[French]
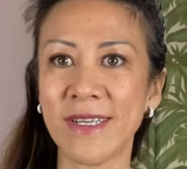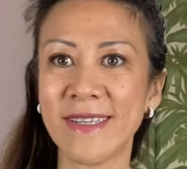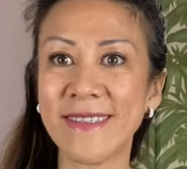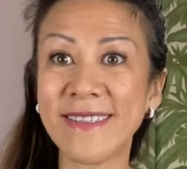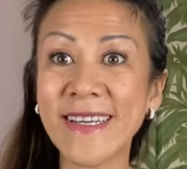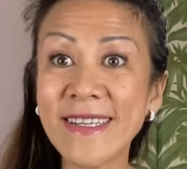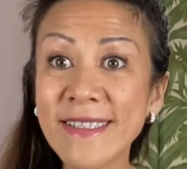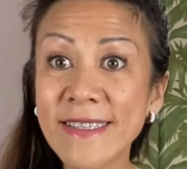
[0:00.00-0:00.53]

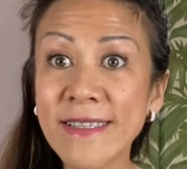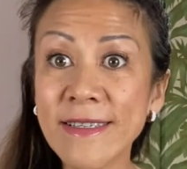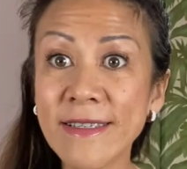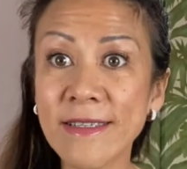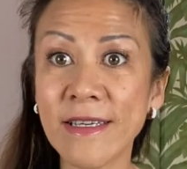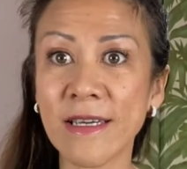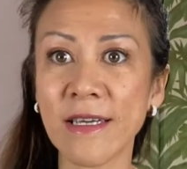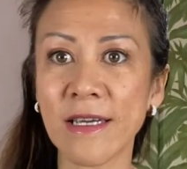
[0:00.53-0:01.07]

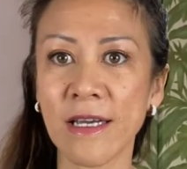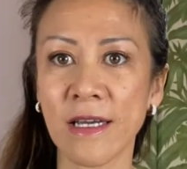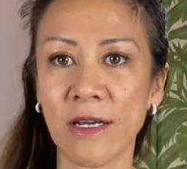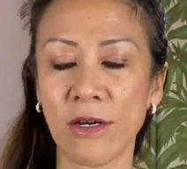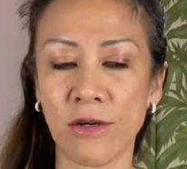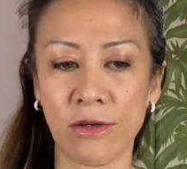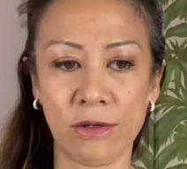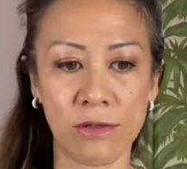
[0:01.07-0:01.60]
d'exister,
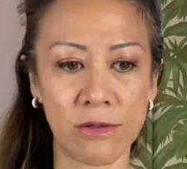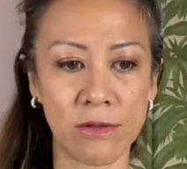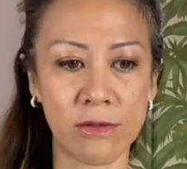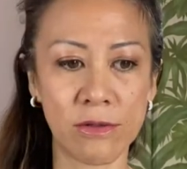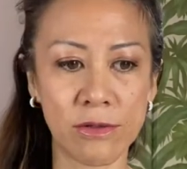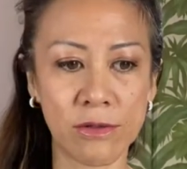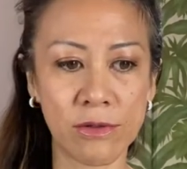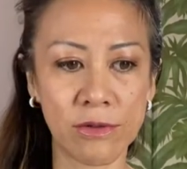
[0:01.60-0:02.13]
euh,
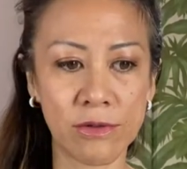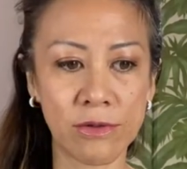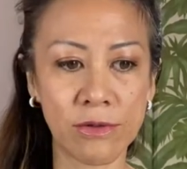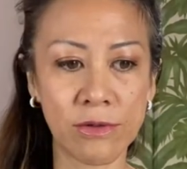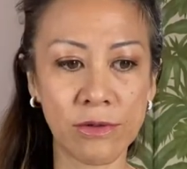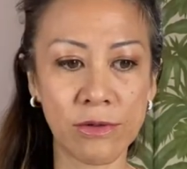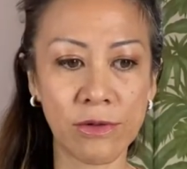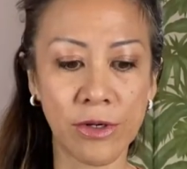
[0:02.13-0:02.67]
de,
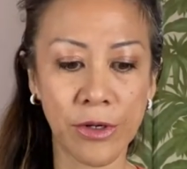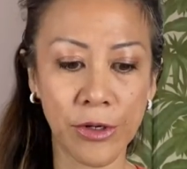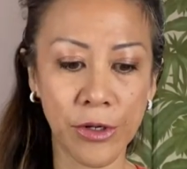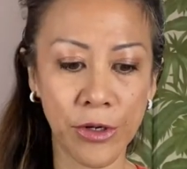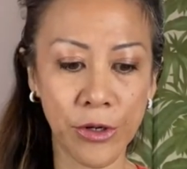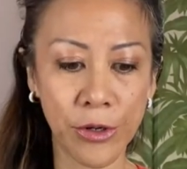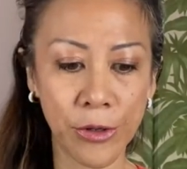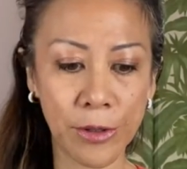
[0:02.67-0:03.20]
de,
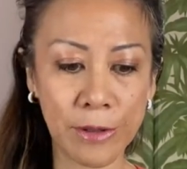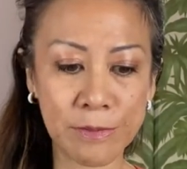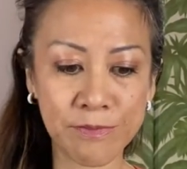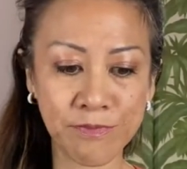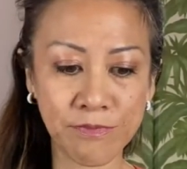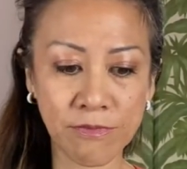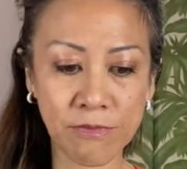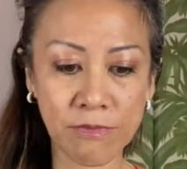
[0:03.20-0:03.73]

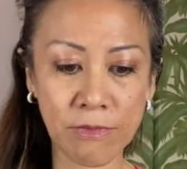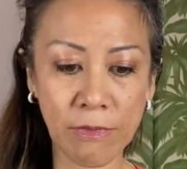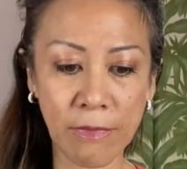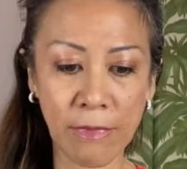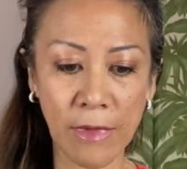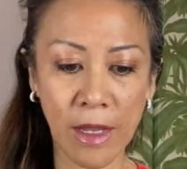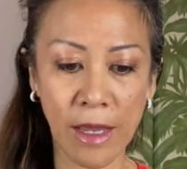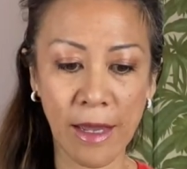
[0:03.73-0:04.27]
euh,
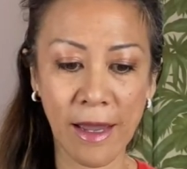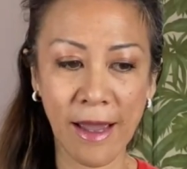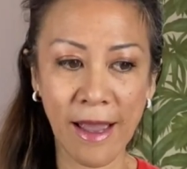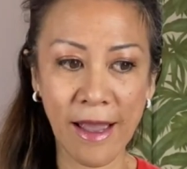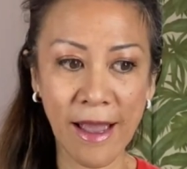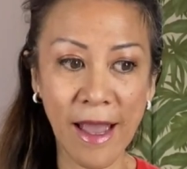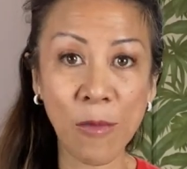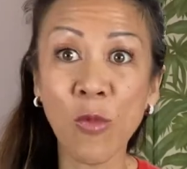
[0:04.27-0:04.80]

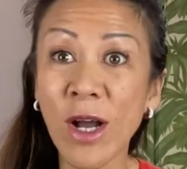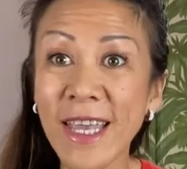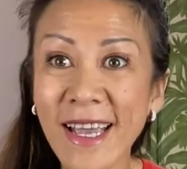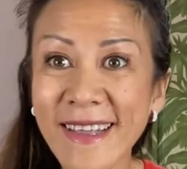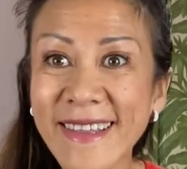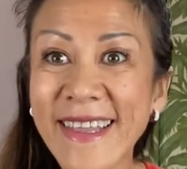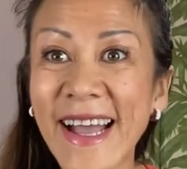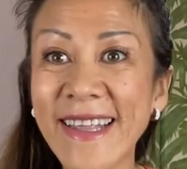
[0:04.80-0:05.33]
un
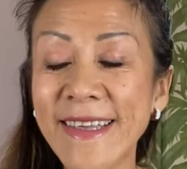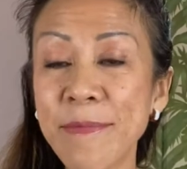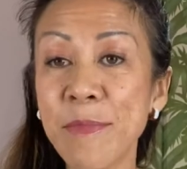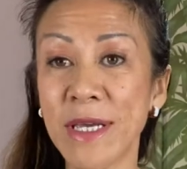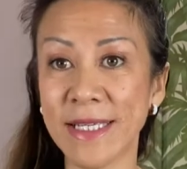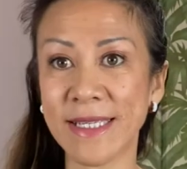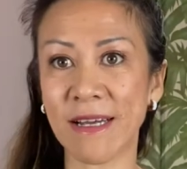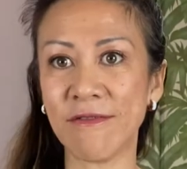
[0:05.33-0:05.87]
moyen
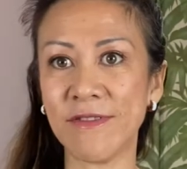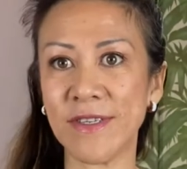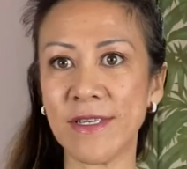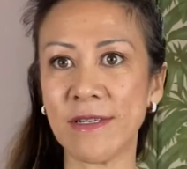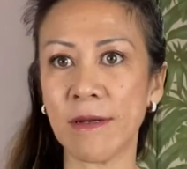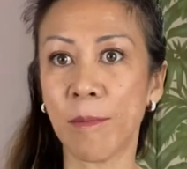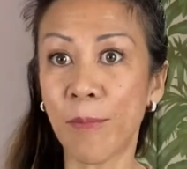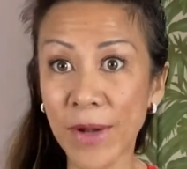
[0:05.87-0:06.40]
d'animer sa vie
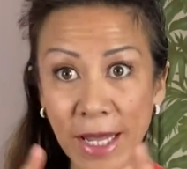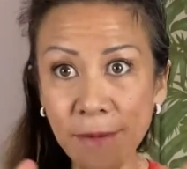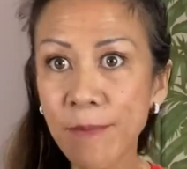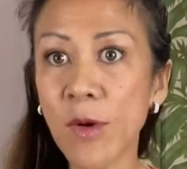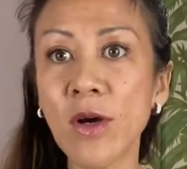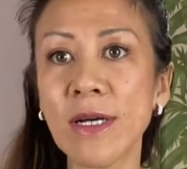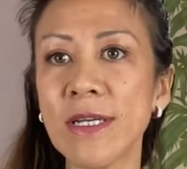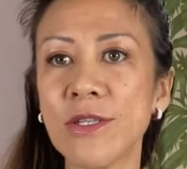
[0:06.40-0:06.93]

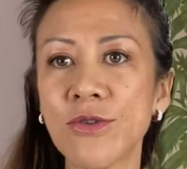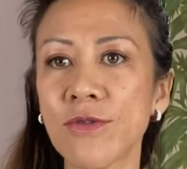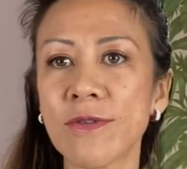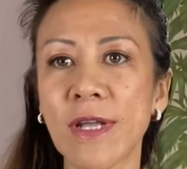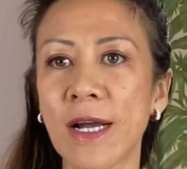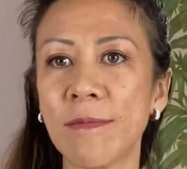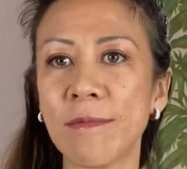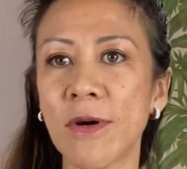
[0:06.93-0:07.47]
pleinement et
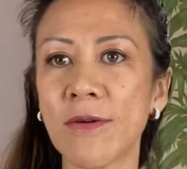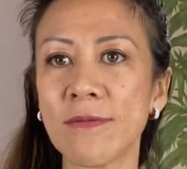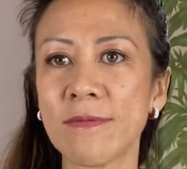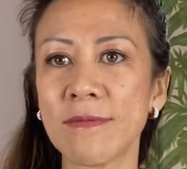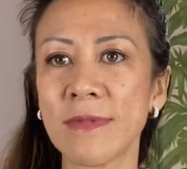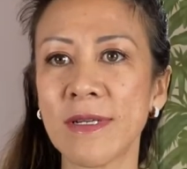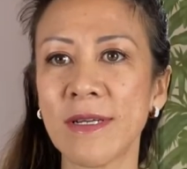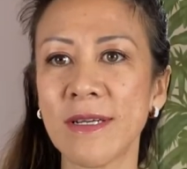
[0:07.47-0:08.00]
totalement.
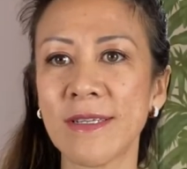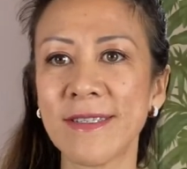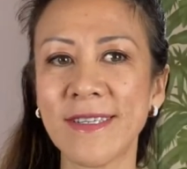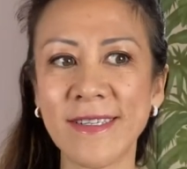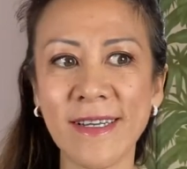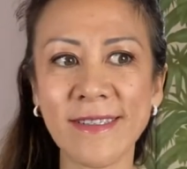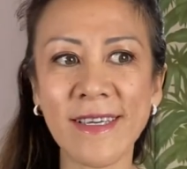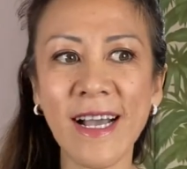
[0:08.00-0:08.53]

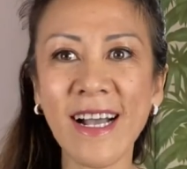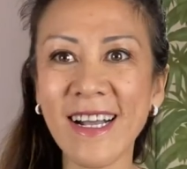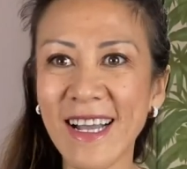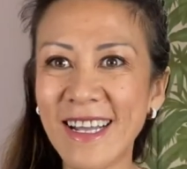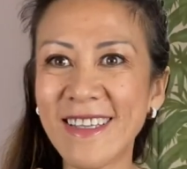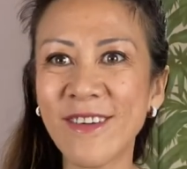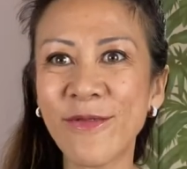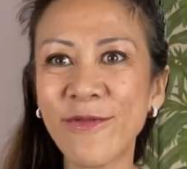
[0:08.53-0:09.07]
C'est-à-dire
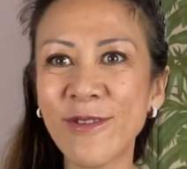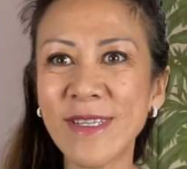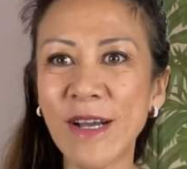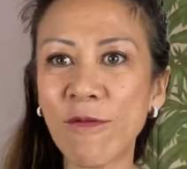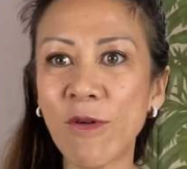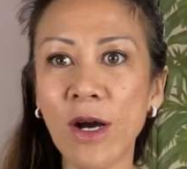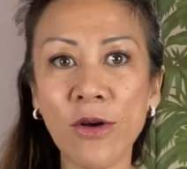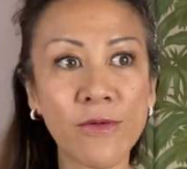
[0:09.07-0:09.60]
qu'à défaut
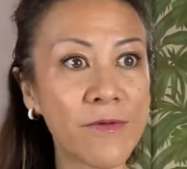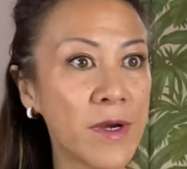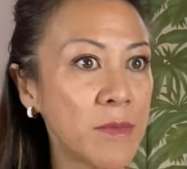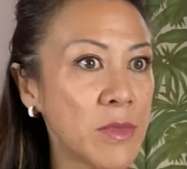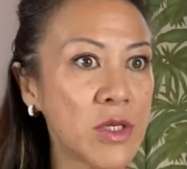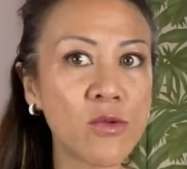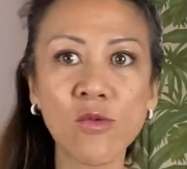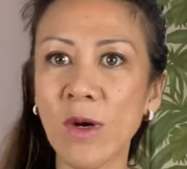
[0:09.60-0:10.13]
d'avoir une
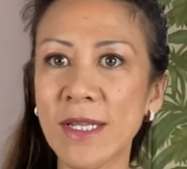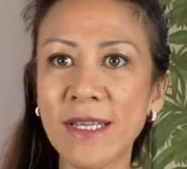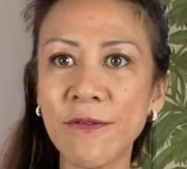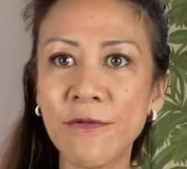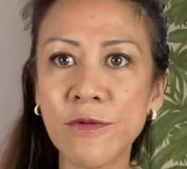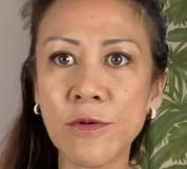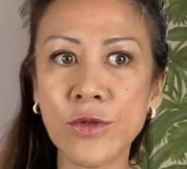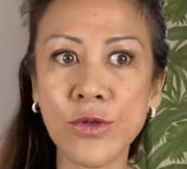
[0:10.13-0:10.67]
famille ou à
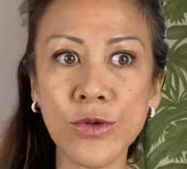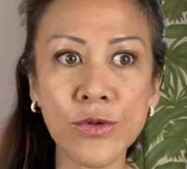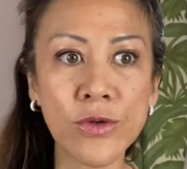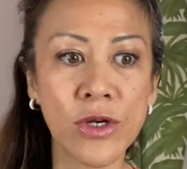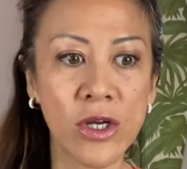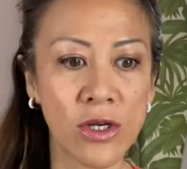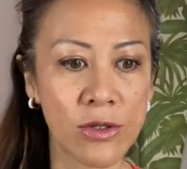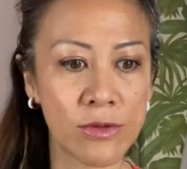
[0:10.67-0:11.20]
défaut
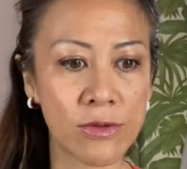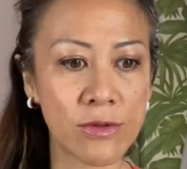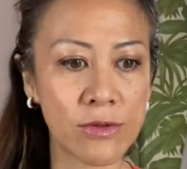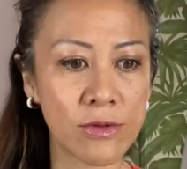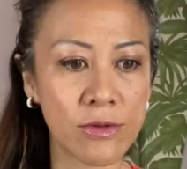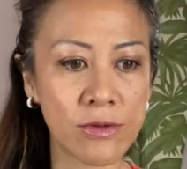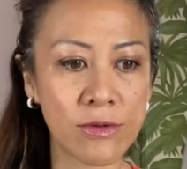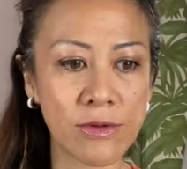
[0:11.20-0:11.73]

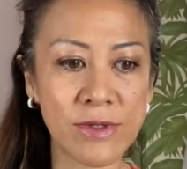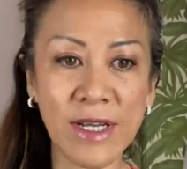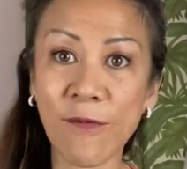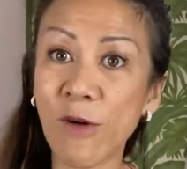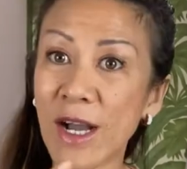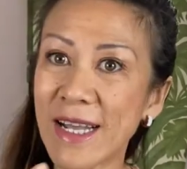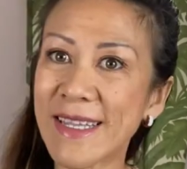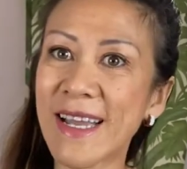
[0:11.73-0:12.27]

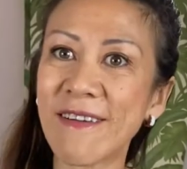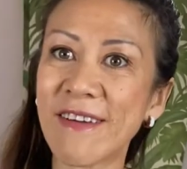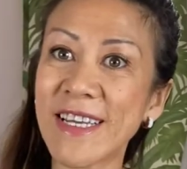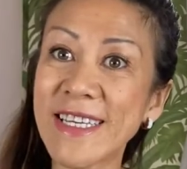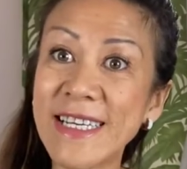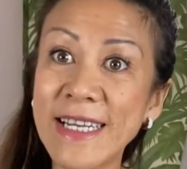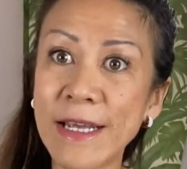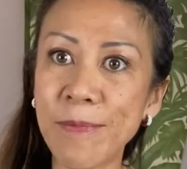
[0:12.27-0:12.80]
d'avoir un travail
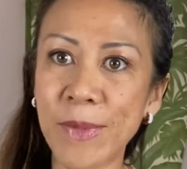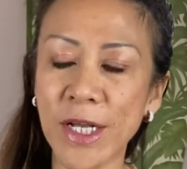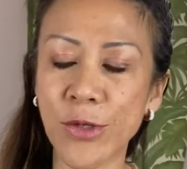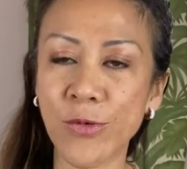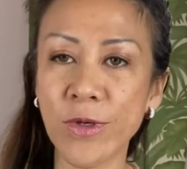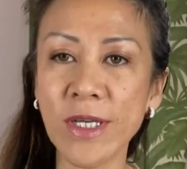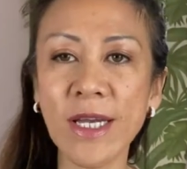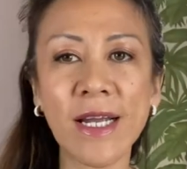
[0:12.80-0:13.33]
qui
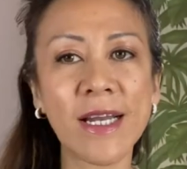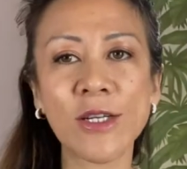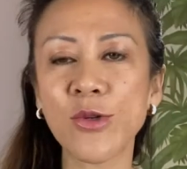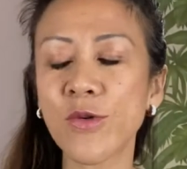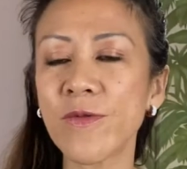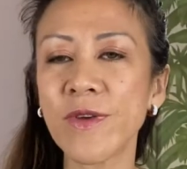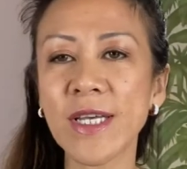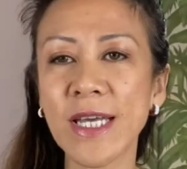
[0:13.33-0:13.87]
l'épanouit, elle a
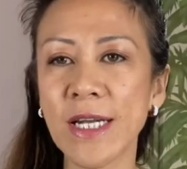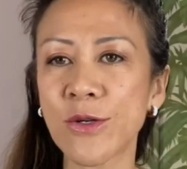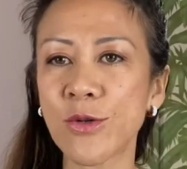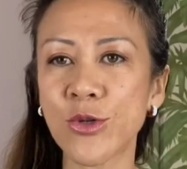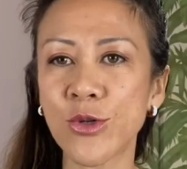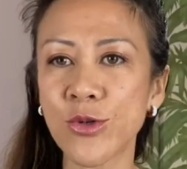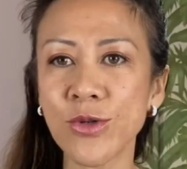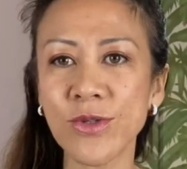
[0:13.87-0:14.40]
trouvé quelque
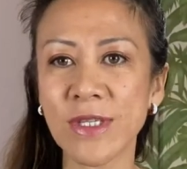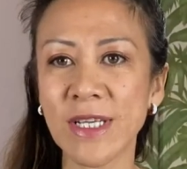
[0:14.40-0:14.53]
chose